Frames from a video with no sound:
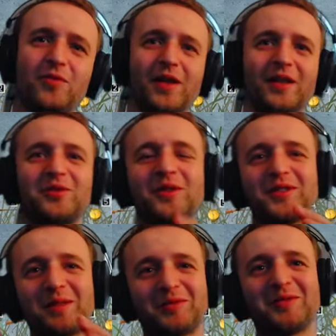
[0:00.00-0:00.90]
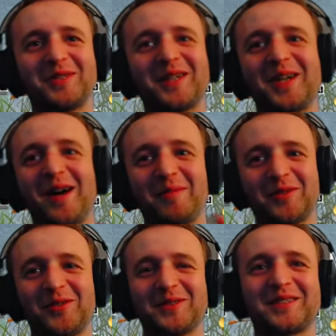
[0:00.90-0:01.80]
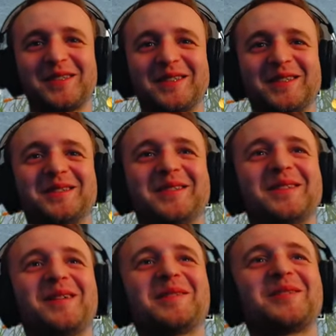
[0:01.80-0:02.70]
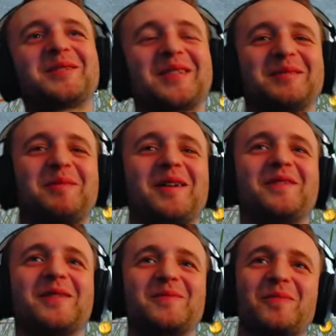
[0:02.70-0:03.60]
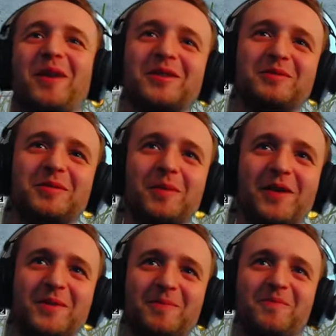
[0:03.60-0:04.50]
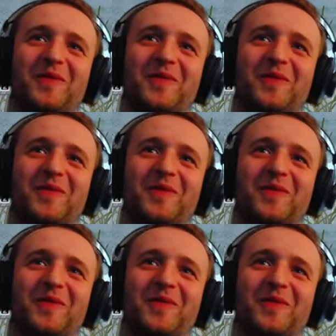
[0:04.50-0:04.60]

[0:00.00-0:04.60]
Furia, to jest absolutnie amatorska, y, amatorska sprawa. Bardzo przepraszam.